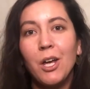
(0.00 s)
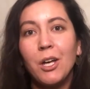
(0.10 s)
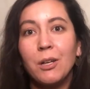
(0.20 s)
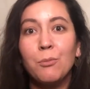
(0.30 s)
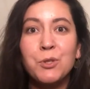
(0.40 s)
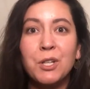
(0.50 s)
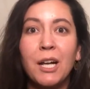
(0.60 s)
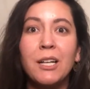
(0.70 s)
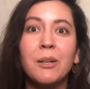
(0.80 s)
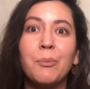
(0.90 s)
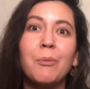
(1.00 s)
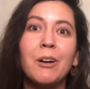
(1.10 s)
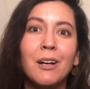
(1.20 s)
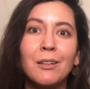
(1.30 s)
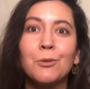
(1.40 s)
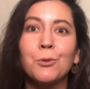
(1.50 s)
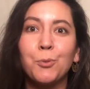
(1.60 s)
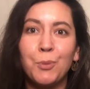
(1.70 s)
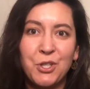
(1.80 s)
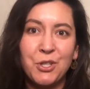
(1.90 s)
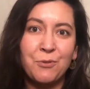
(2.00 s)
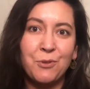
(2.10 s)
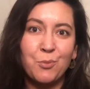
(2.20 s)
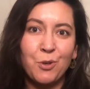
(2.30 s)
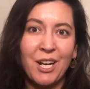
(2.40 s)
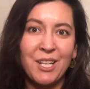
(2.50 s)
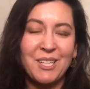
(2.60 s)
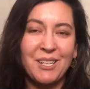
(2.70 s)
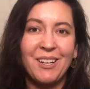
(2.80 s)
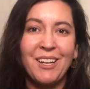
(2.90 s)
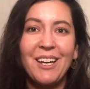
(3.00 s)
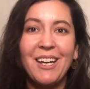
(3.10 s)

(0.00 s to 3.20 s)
И музыкально нам помогал Луду Пачиров из Бурятии.